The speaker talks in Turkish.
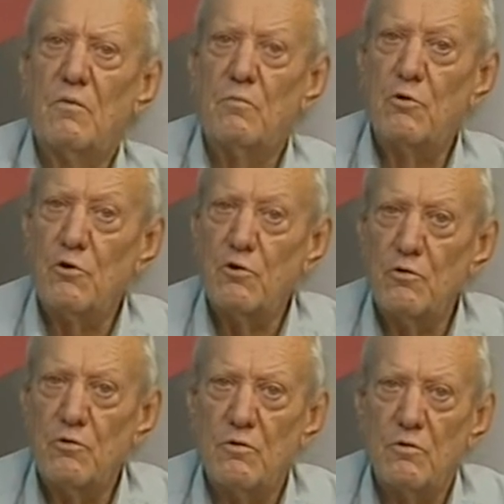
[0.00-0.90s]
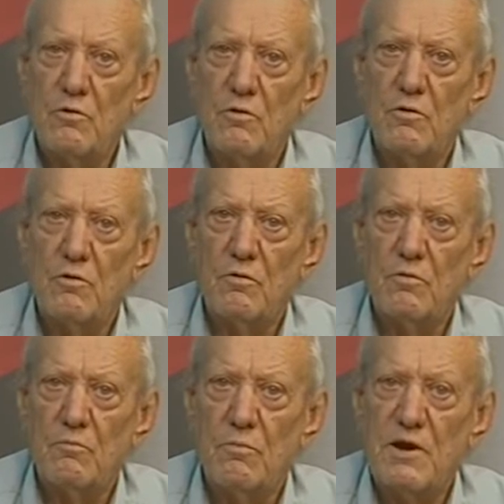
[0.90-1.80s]
Bugün
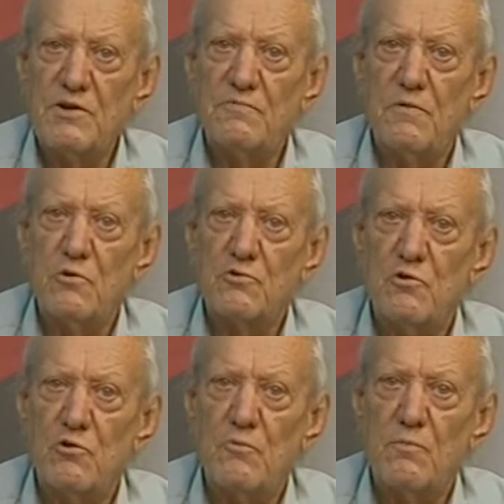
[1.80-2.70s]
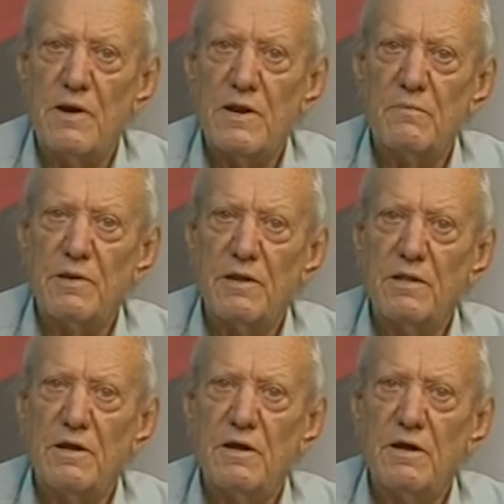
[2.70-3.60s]
Barış ve Özgürlük Bayramı'nın
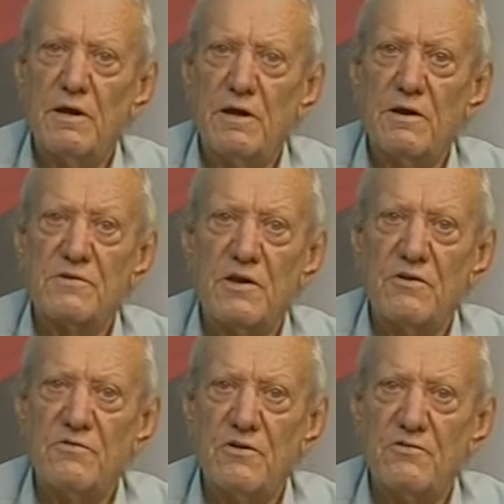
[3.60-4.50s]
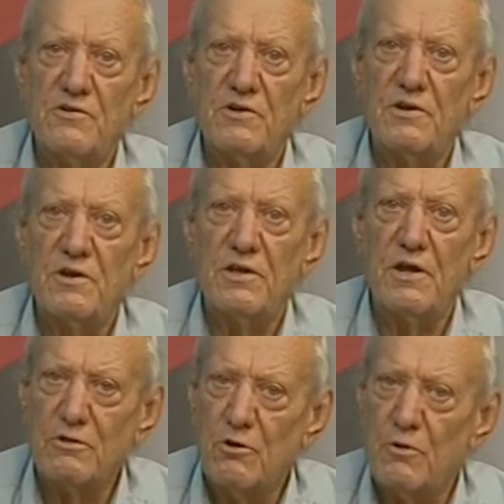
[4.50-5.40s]
48.
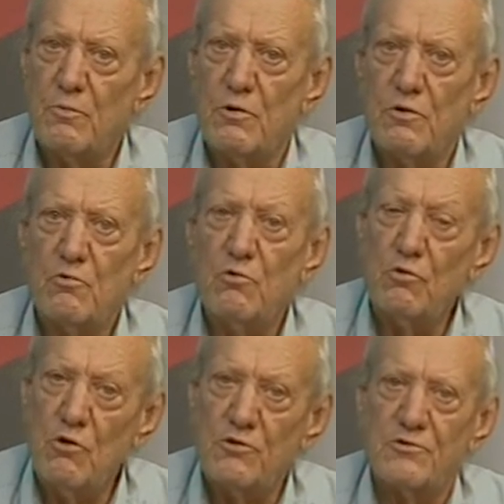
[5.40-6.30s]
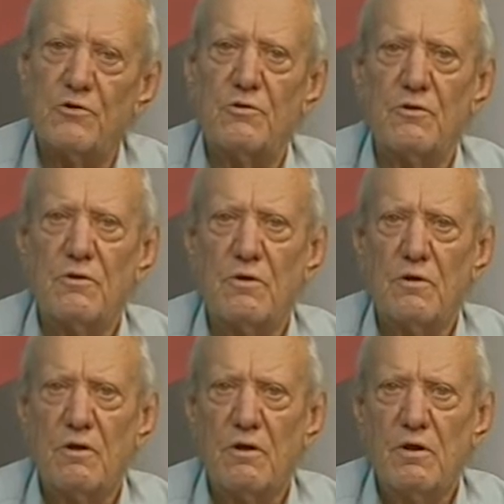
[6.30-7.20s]
yıl dönümü. Kutlu olsun.
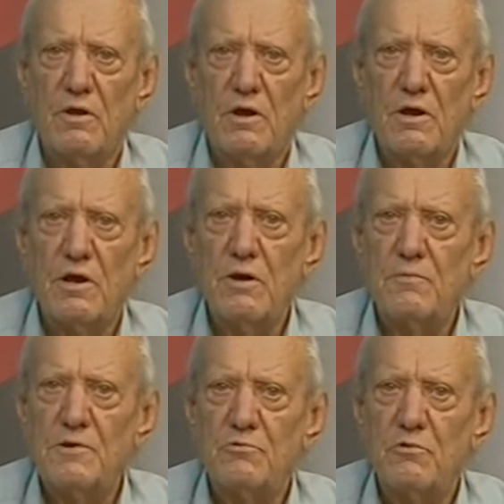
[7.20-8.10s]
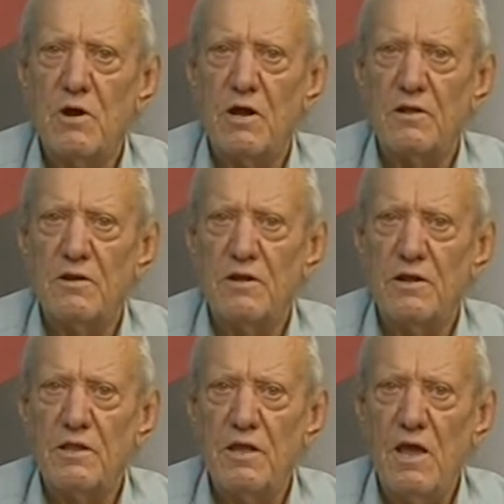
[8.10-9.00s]
Kıbrıs Türk
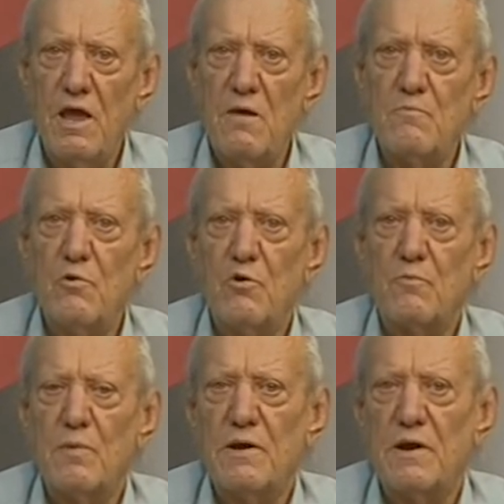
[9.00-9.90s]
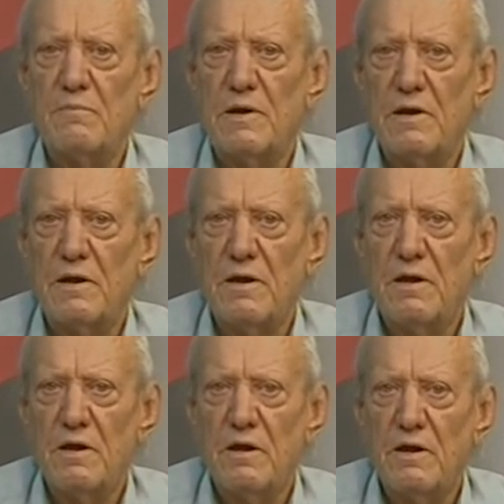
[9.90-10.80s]
halkının en büyük bayramı.
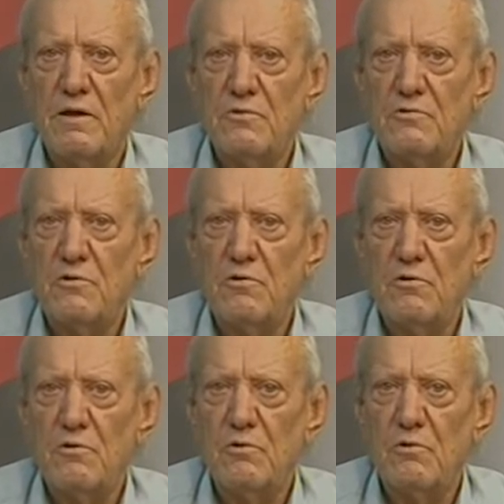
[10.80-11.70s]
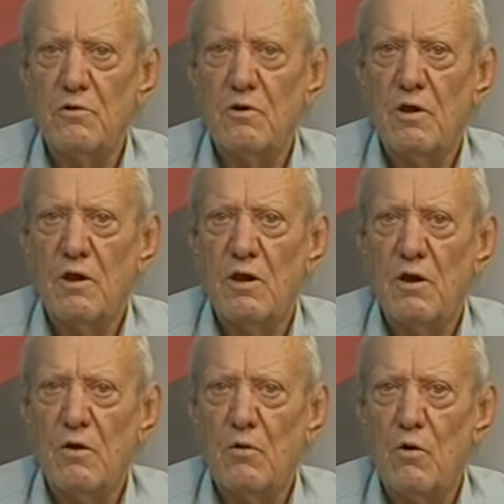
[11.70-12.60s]
Çünkü
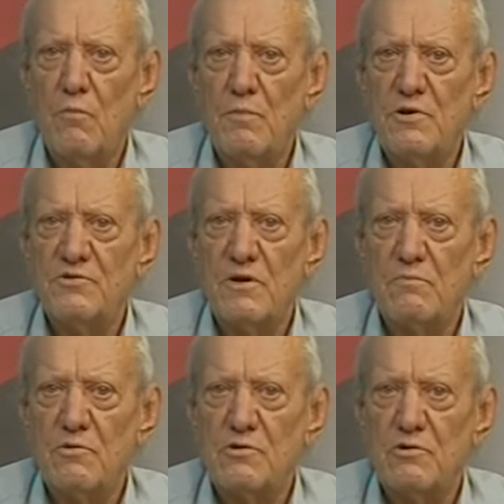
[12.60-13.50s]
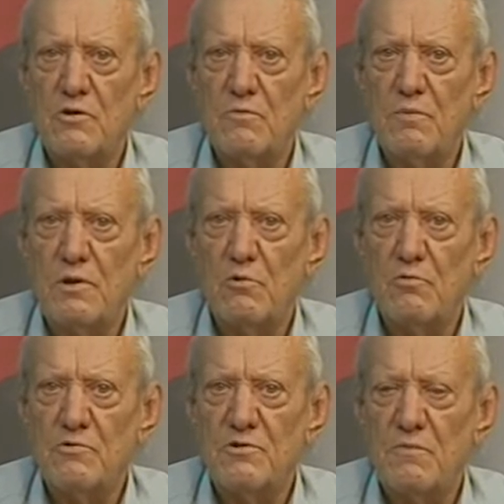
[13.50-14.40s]
15 Temmuz
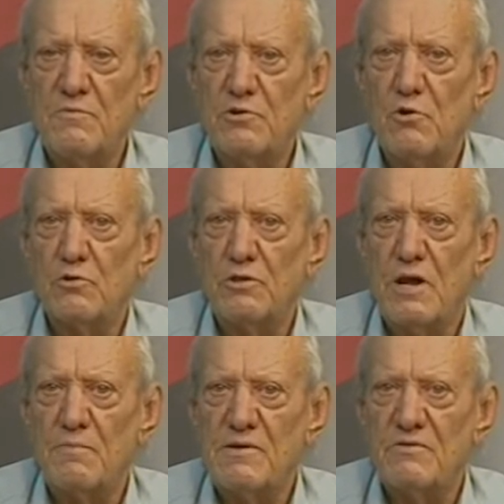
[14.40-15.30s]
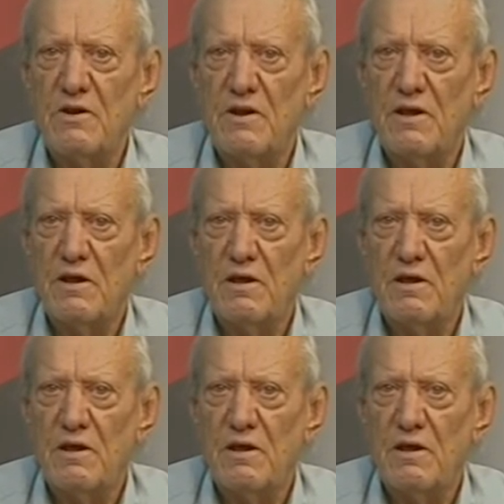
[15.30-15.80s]
1974 darbesiyle